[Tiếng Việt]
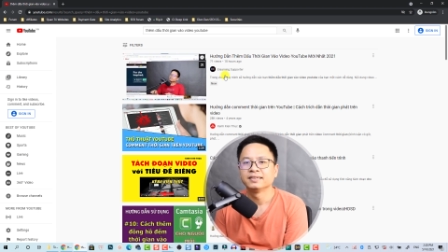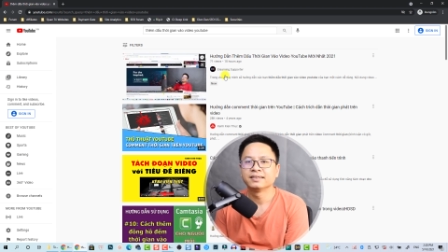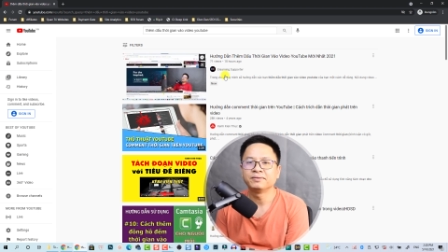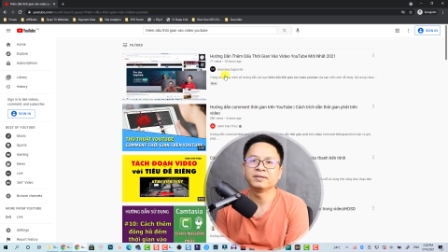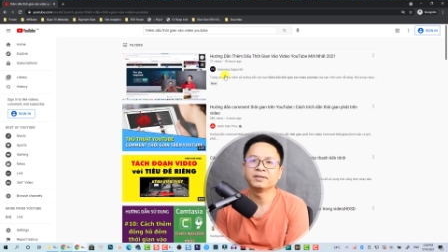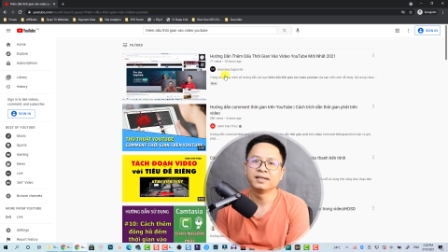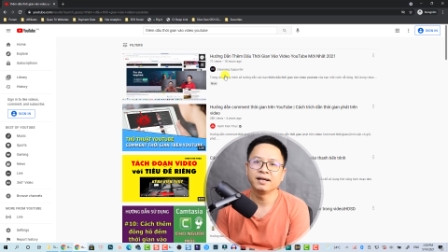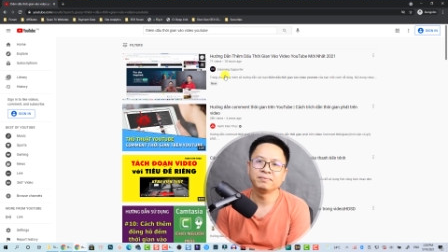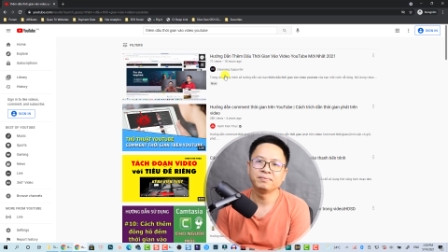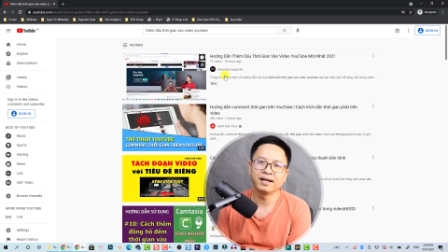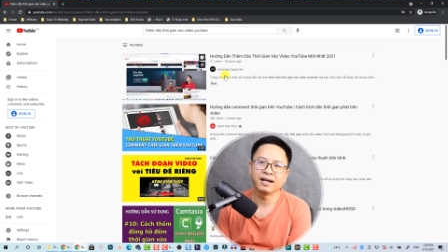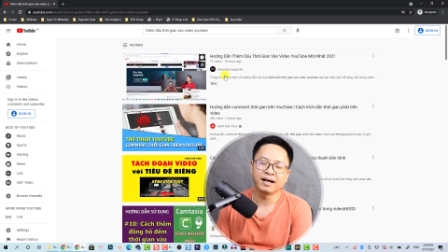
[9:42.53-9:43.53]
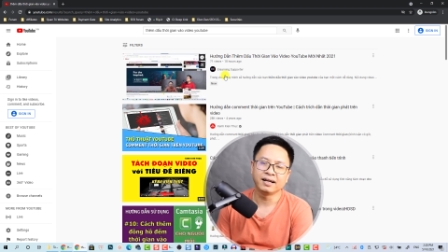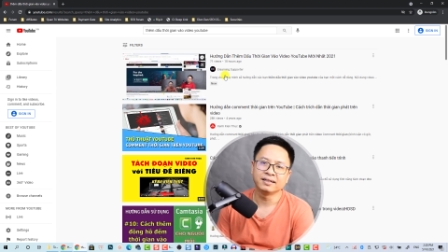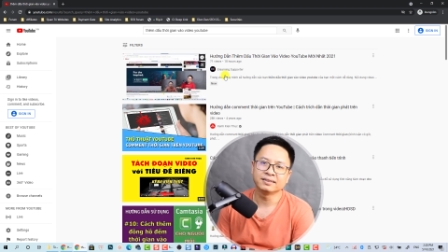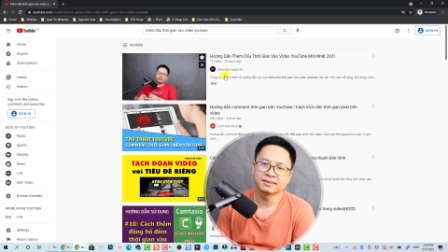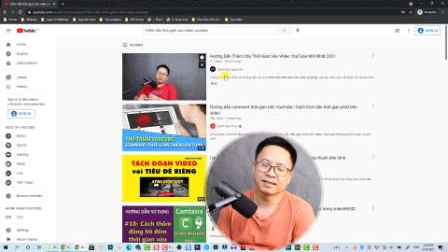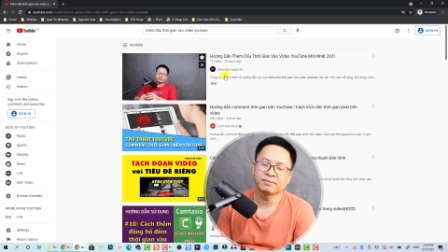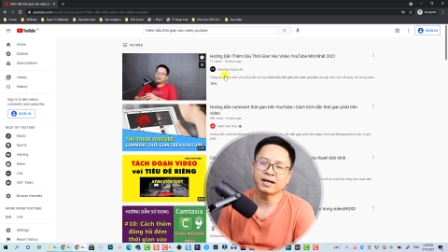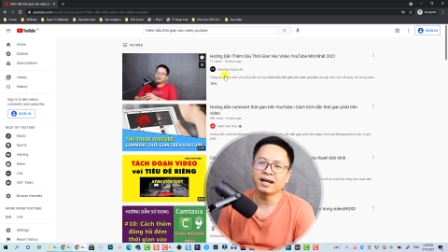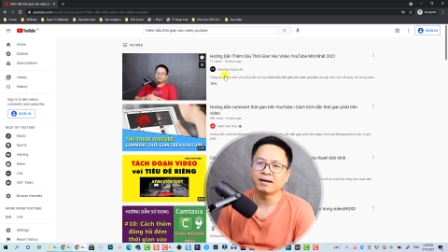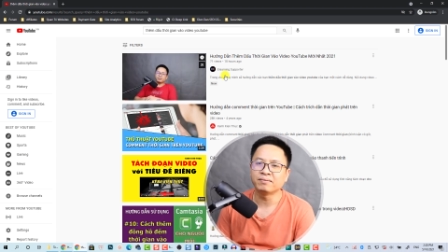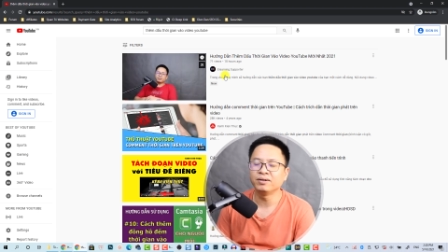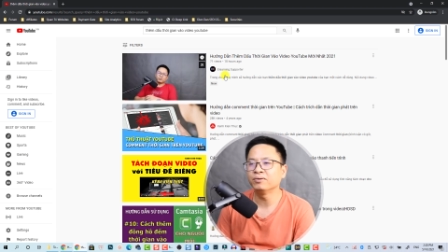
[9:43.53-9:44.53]
Không cần thêm, đấy là các
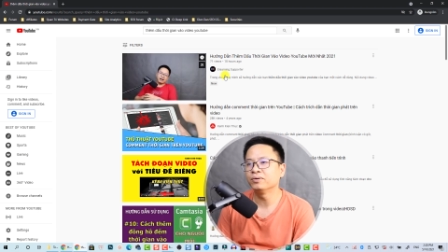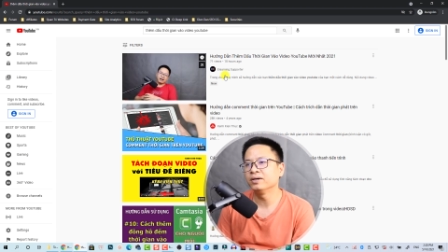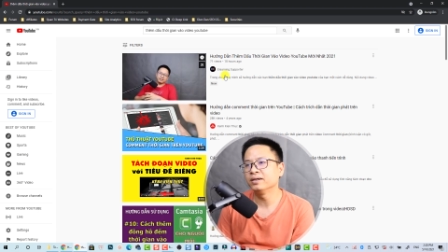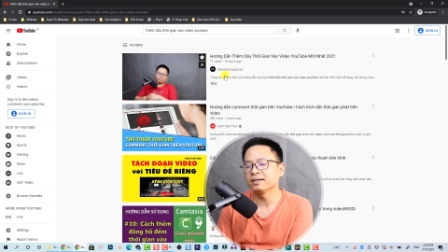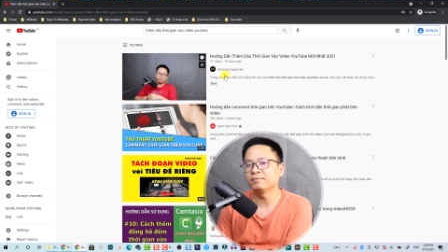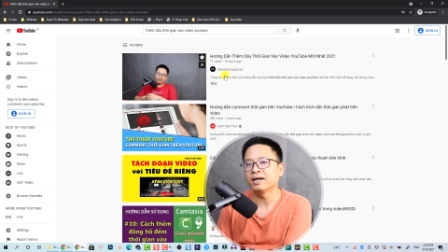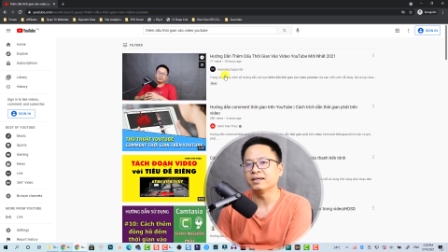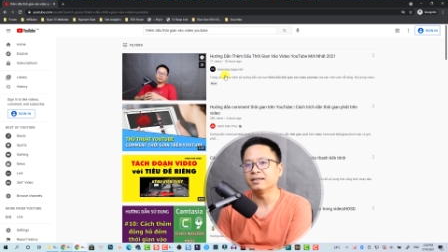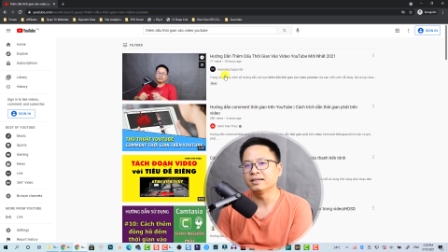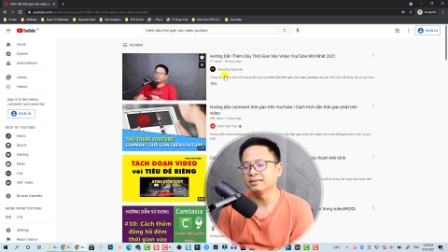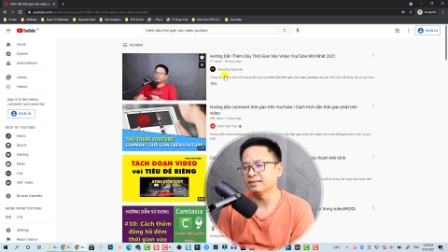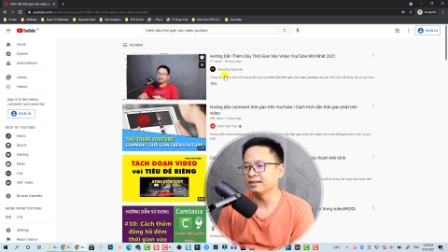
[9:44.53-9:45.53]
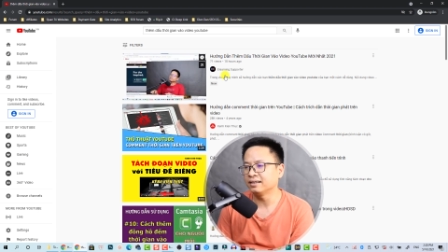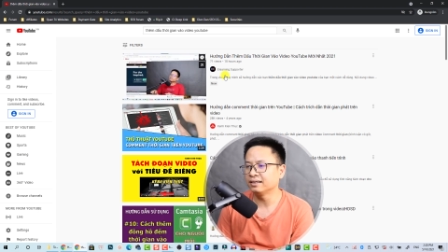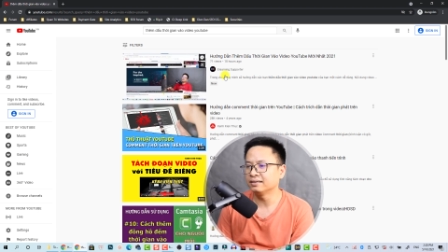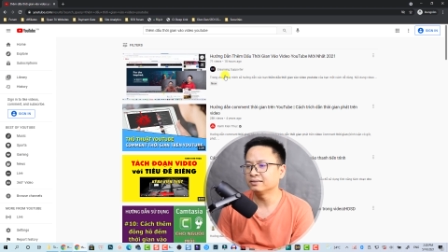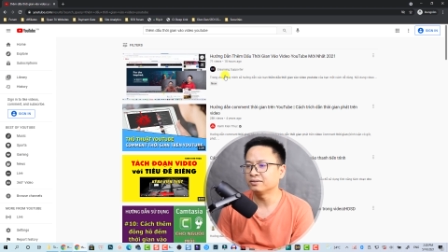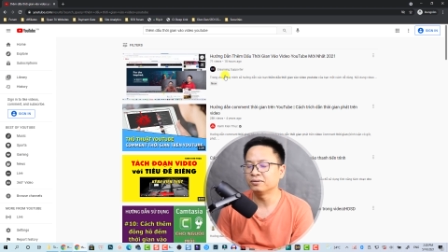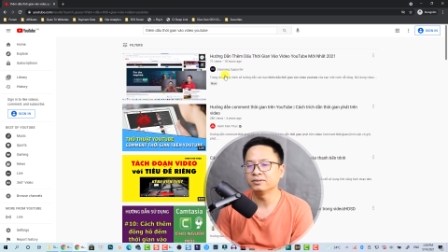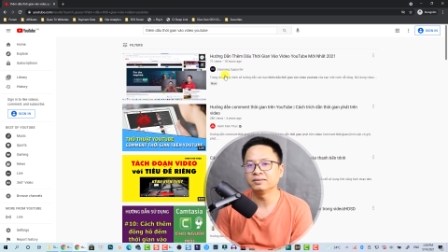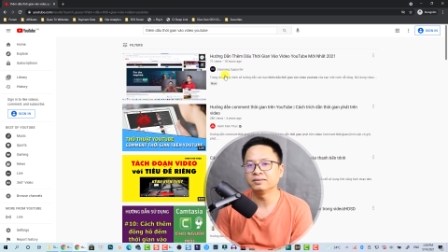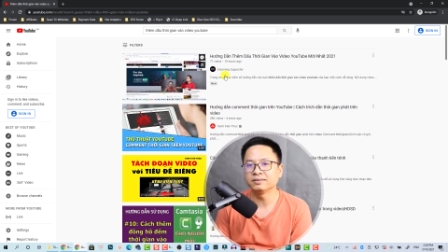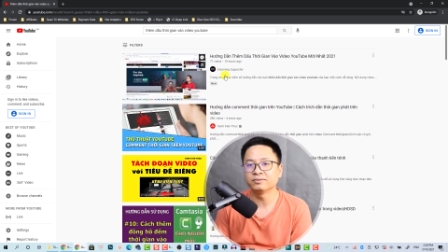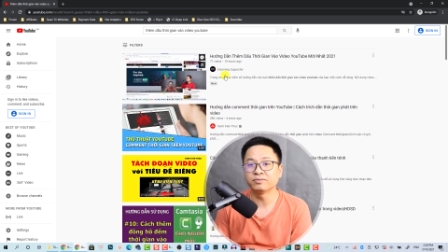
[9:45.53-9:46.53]
bạn làm lâu rồi, các bạn
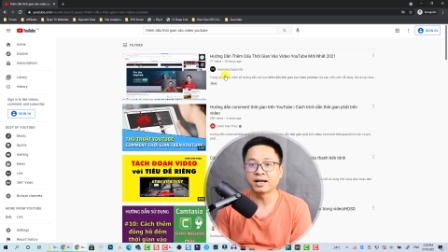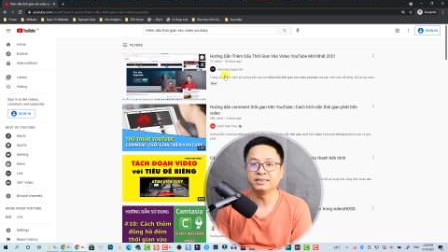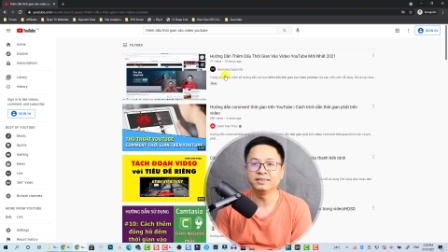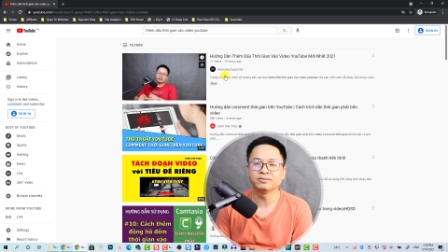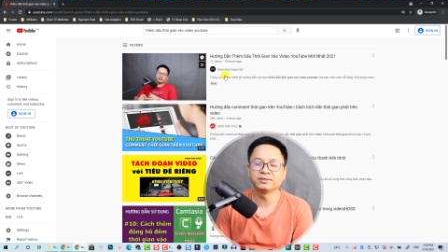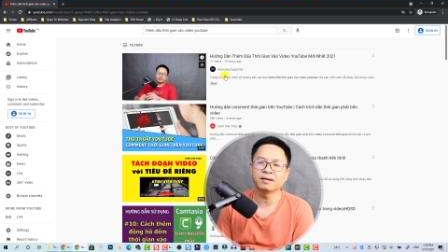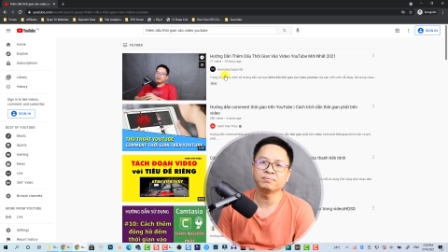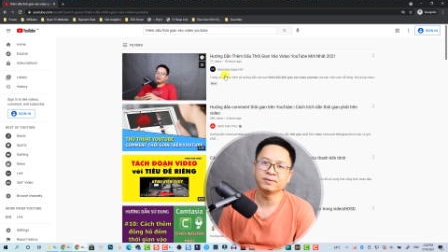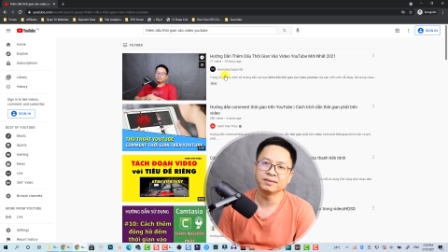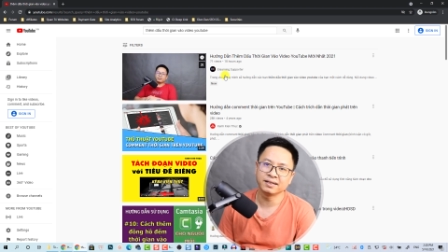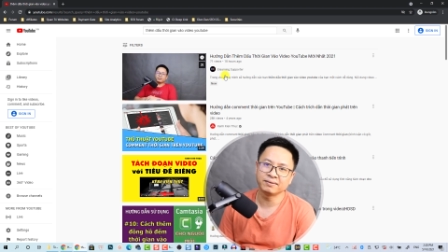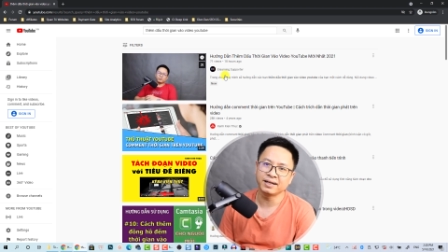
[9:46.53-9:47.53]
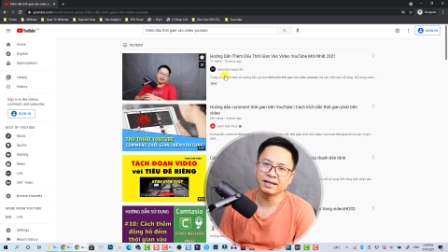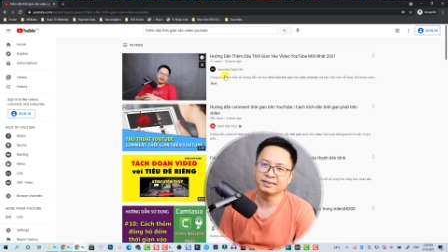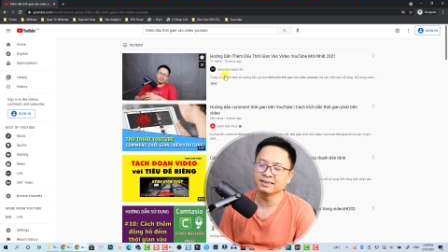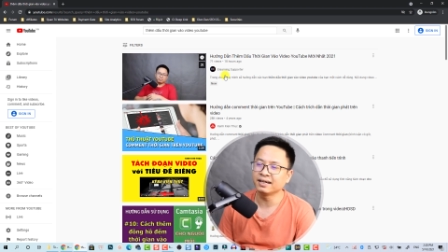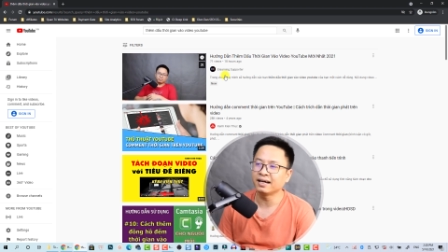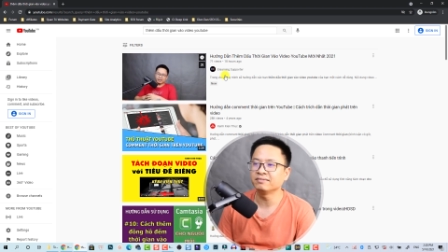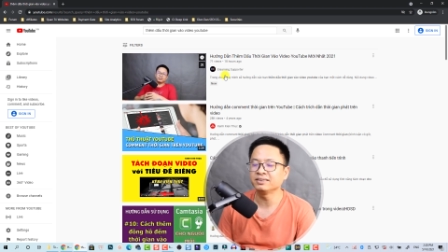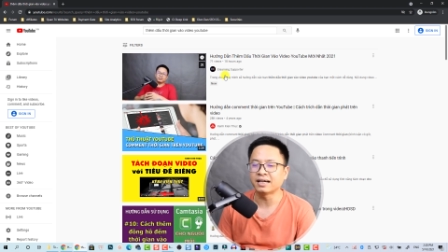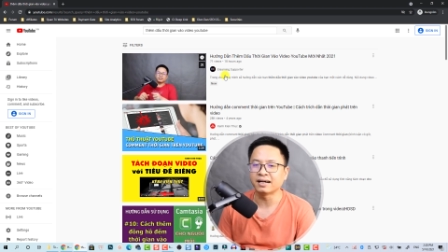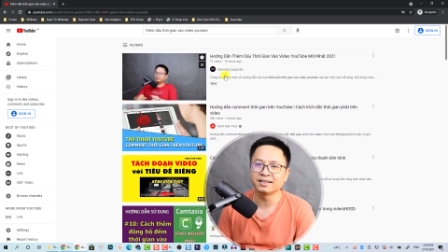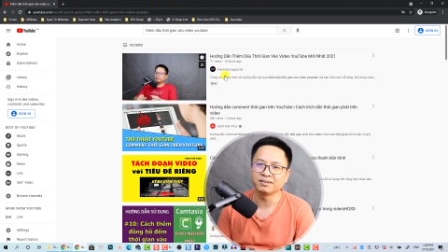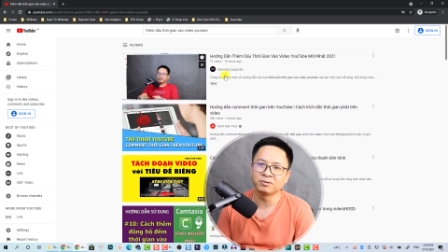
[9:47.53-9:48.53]
có vài triệu sub rồi thì các bạn thực ra cũng
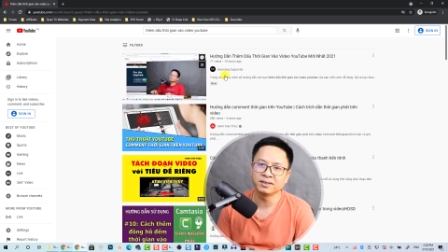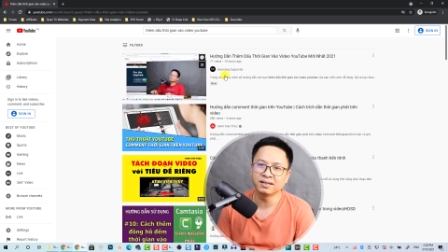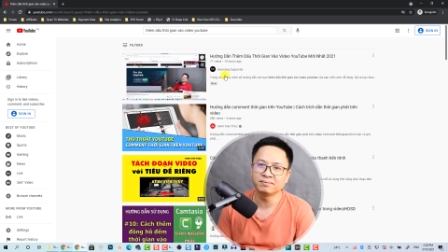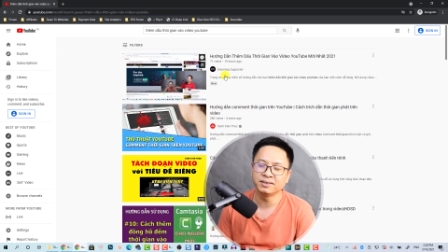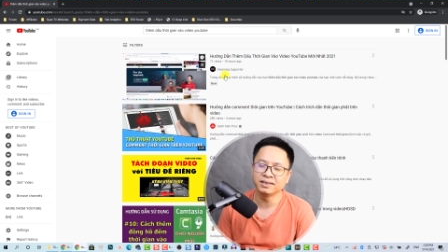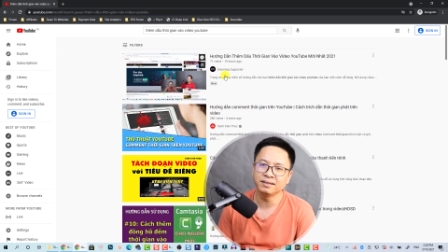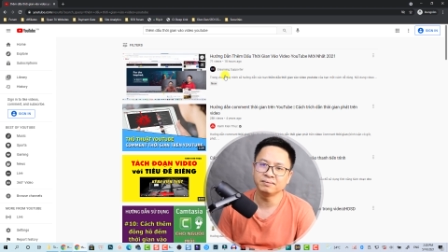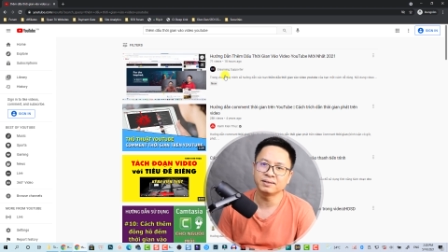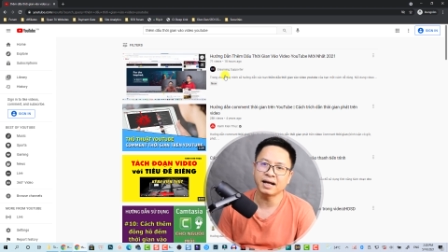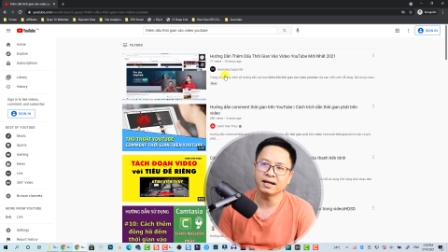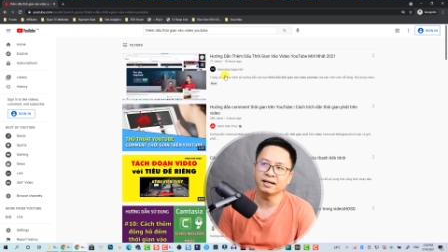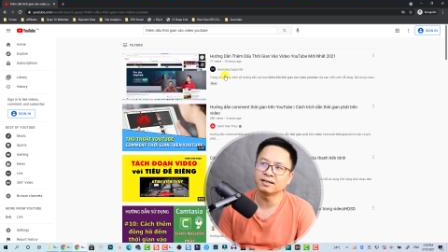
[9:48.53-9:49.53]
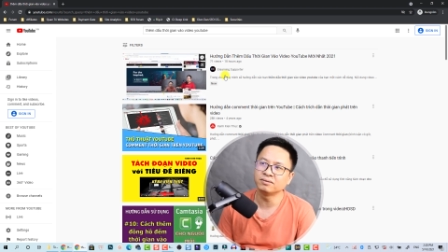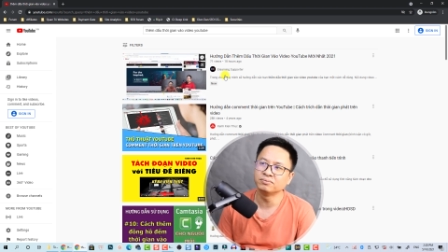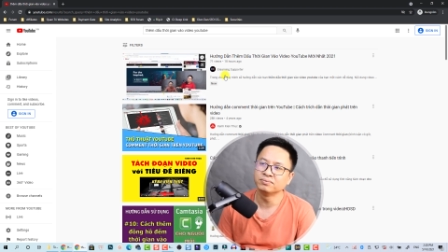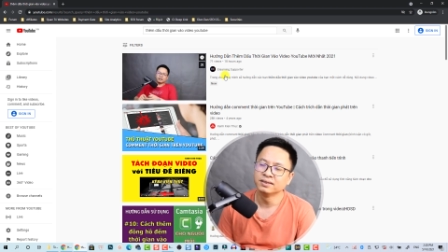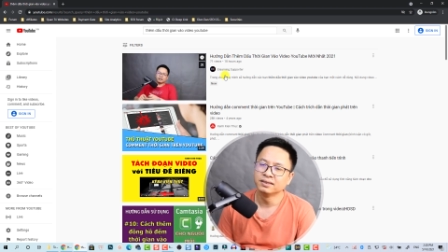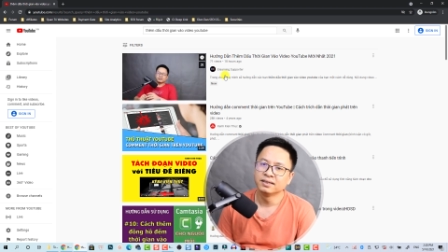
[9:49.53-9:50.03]
chả cần quan tâm đến thêm tag hay không.